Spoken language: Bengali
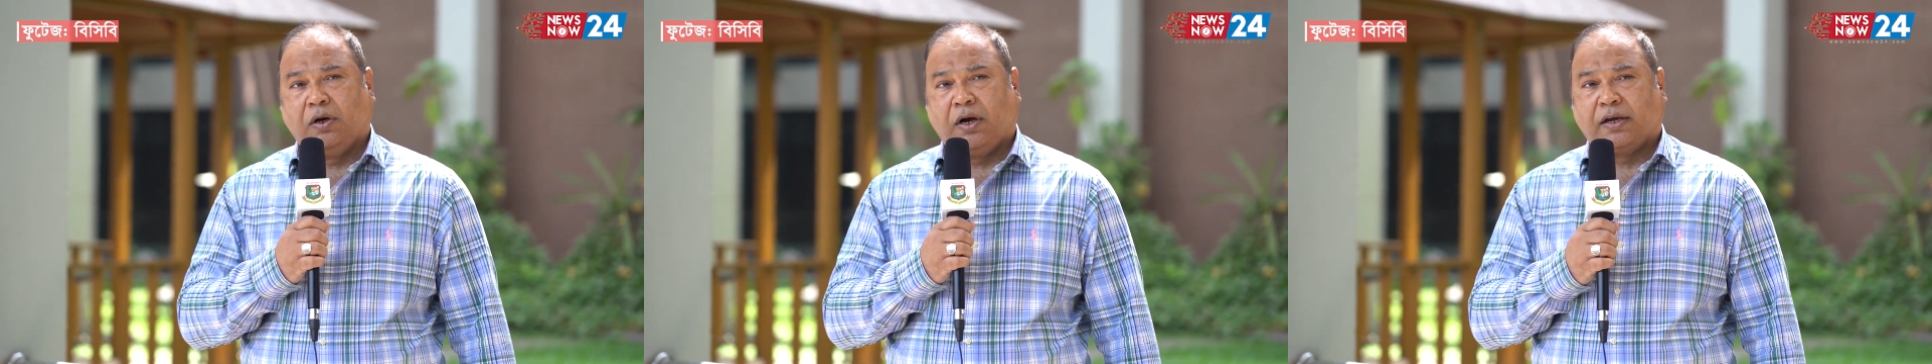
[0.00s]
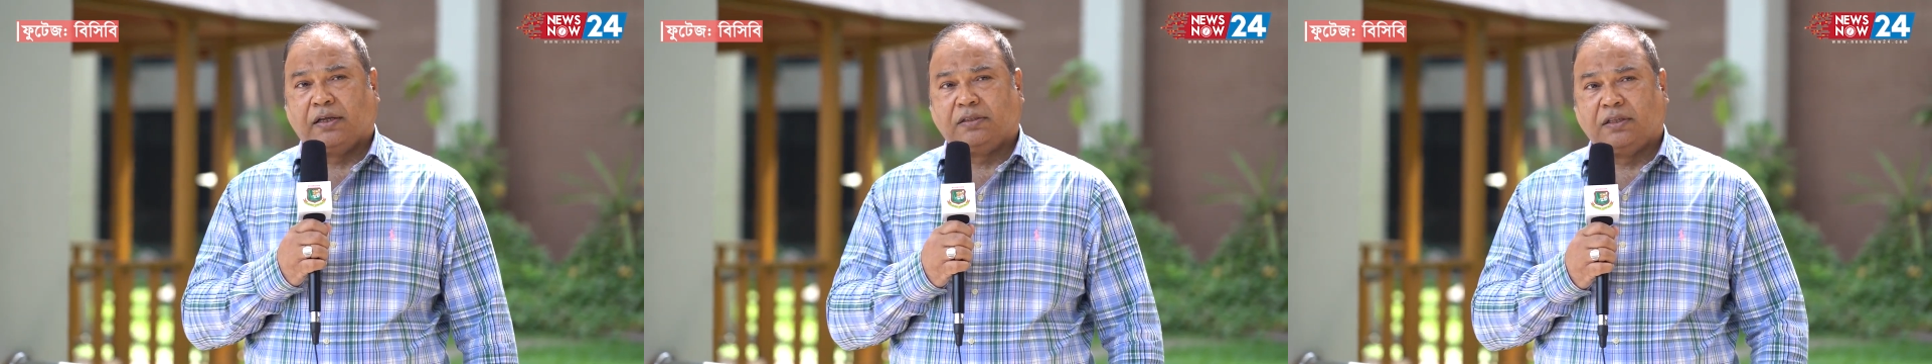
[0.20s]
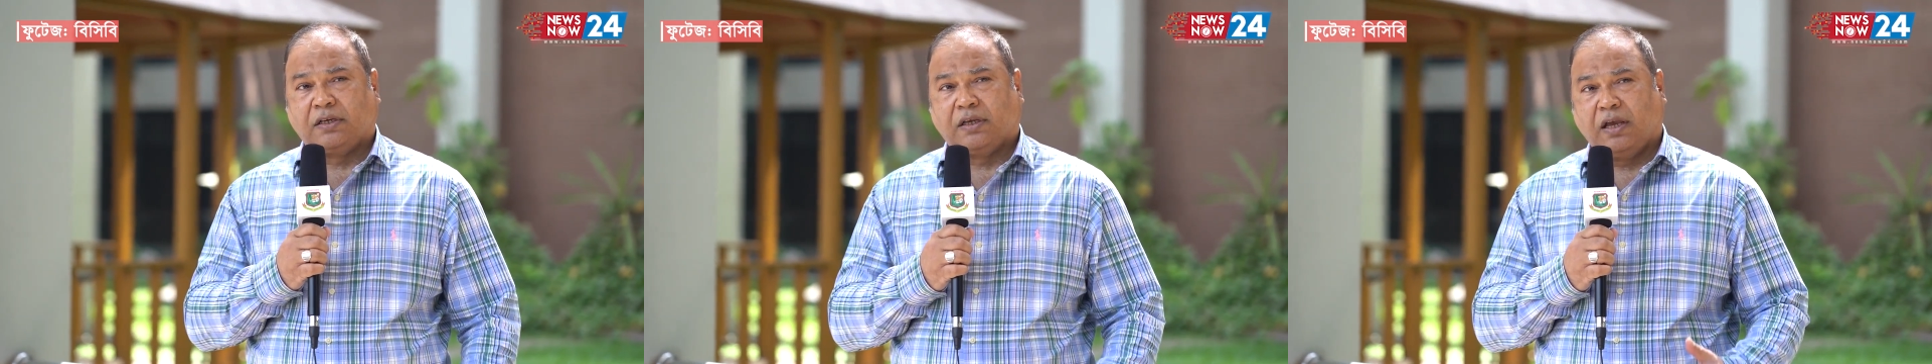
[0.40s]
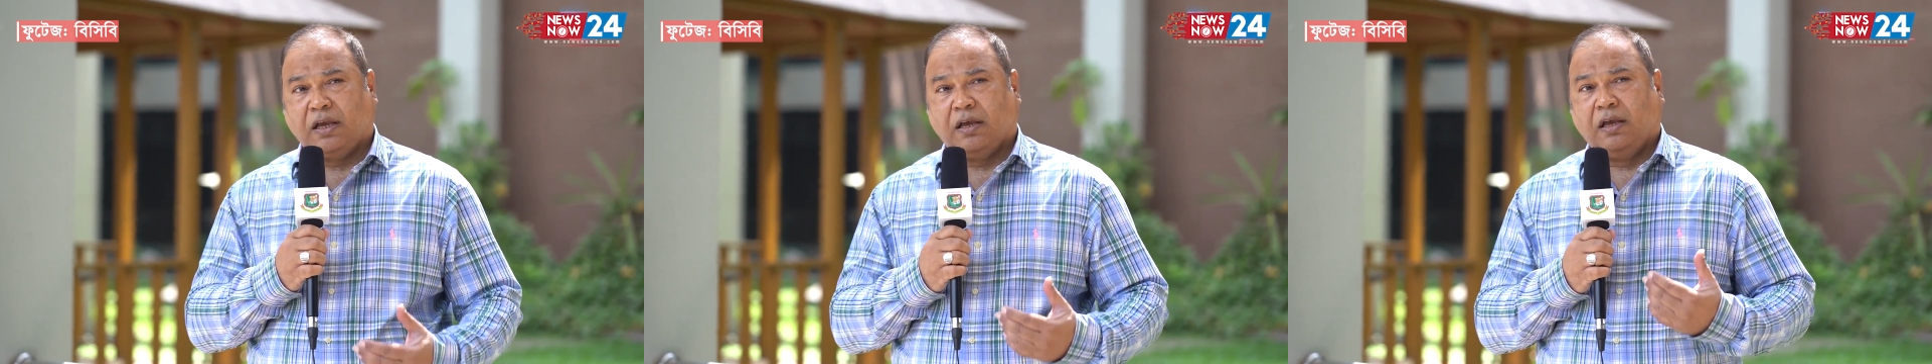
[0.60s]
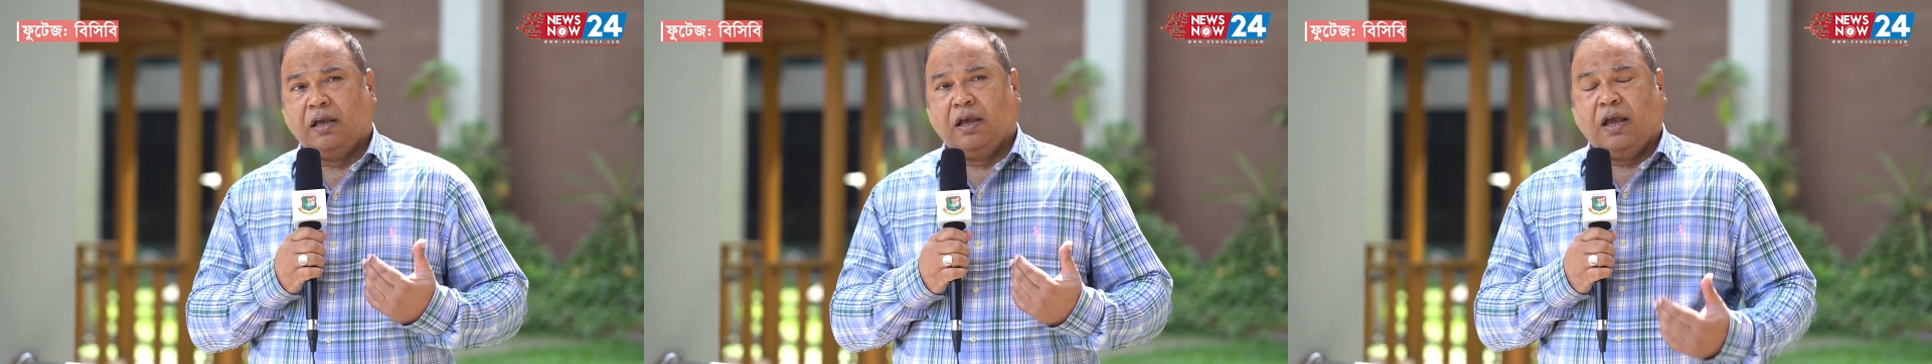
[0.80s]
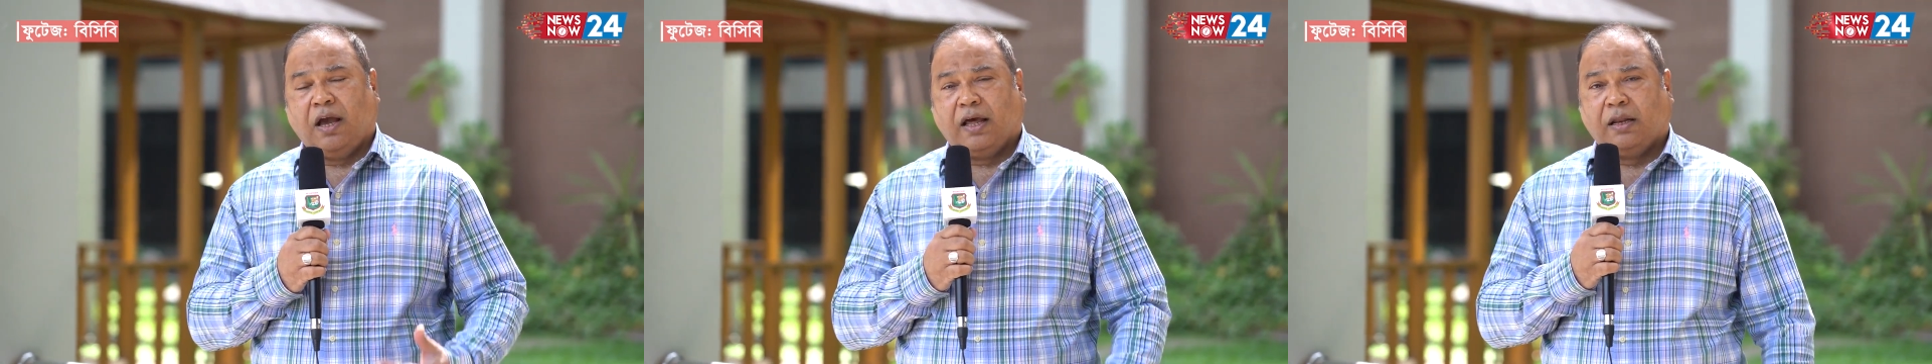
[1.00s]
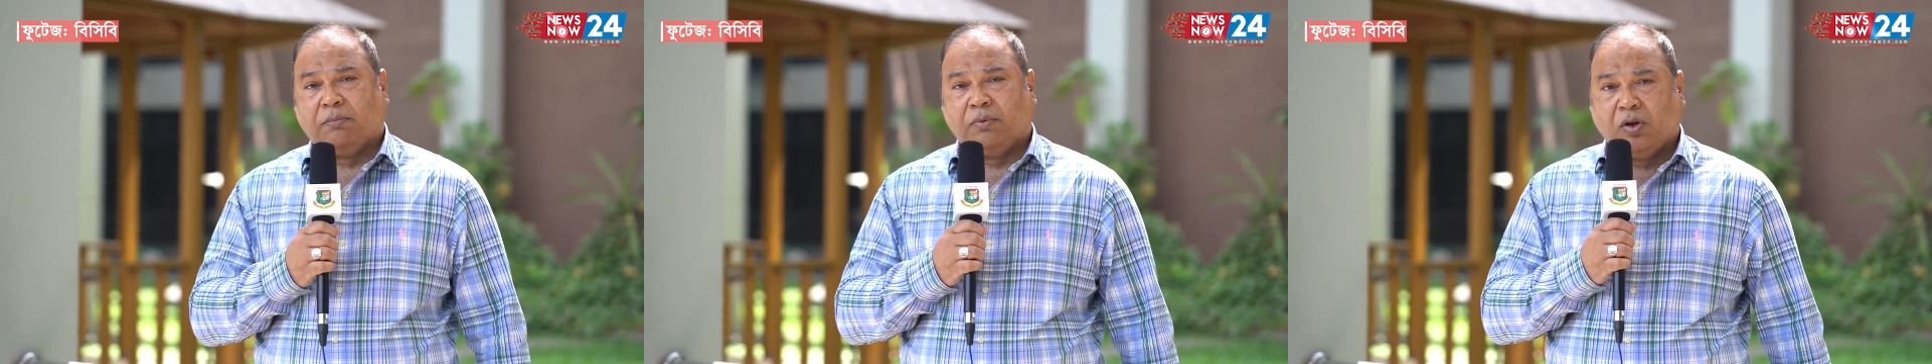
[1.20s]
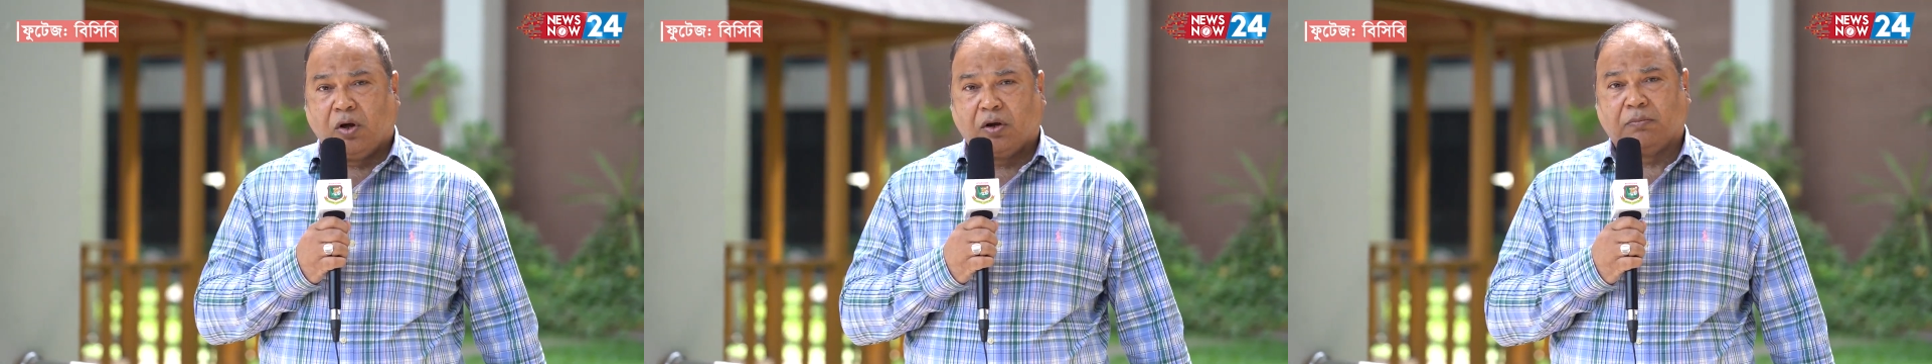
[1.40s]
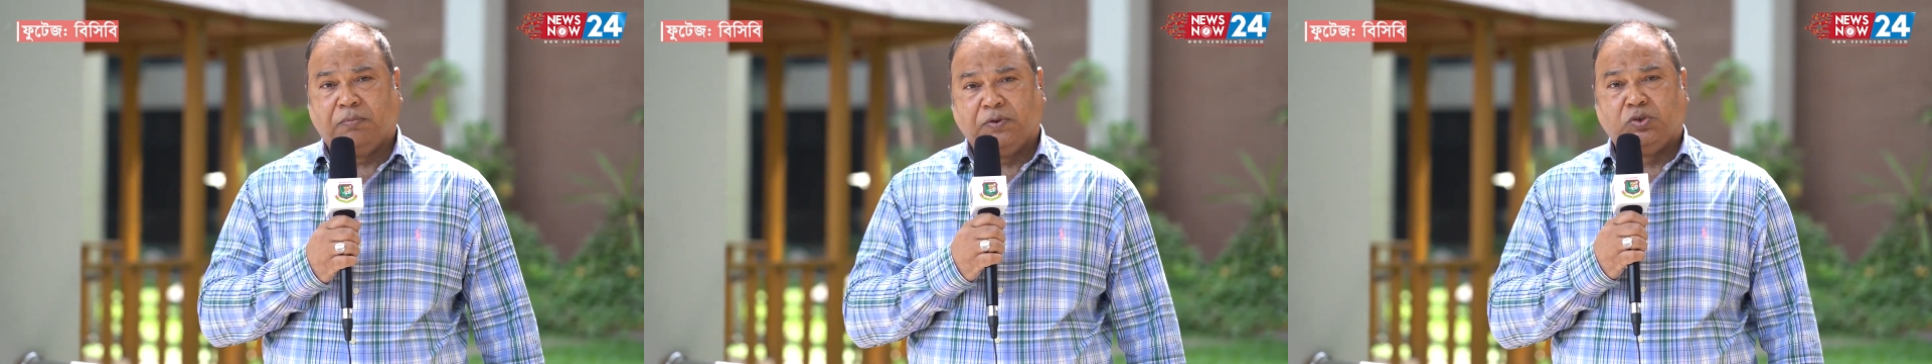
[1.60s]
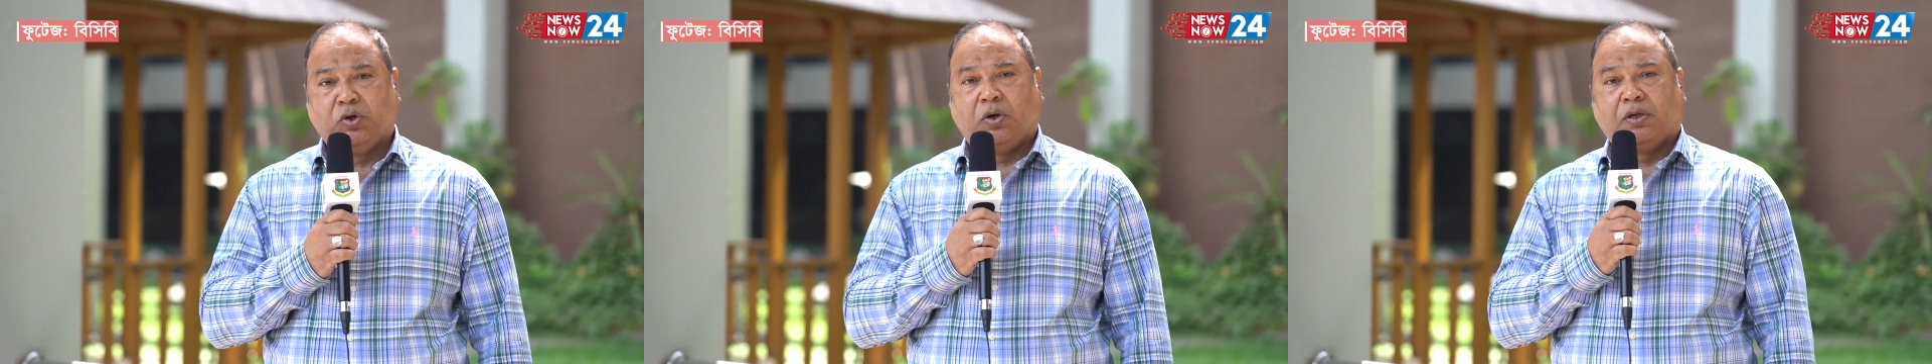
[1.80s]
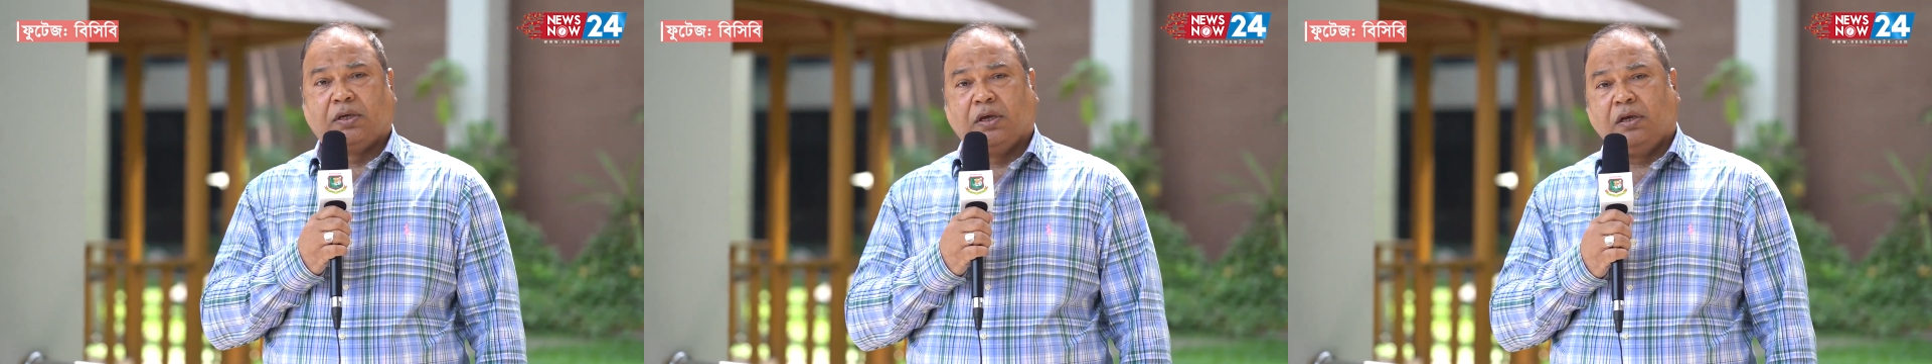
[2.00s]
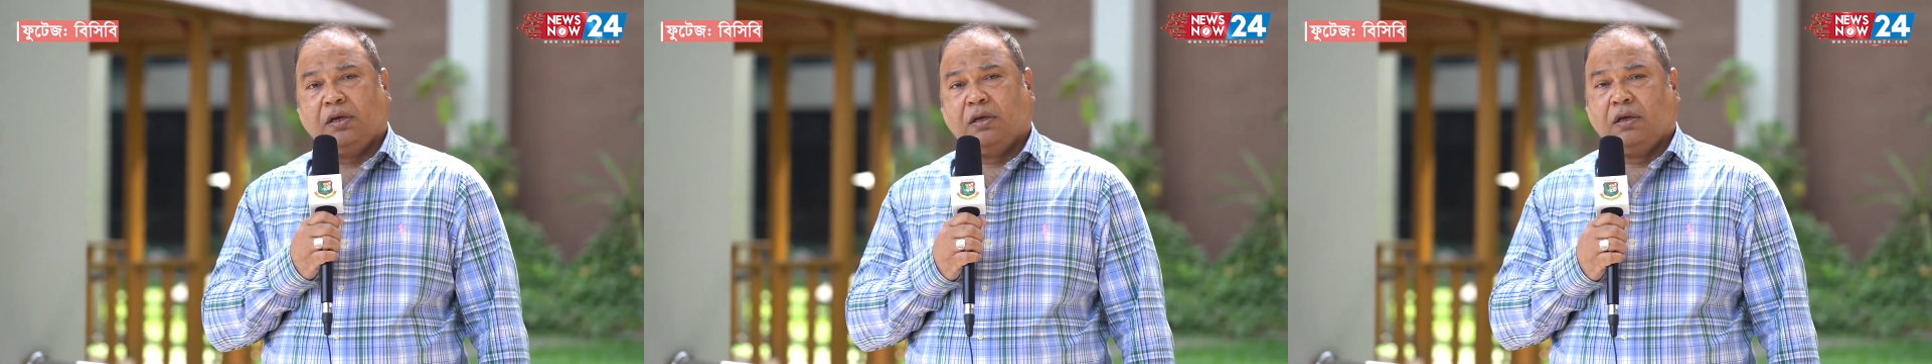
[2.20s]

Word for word: আগে থেকে এনামুল হক বিজয়কে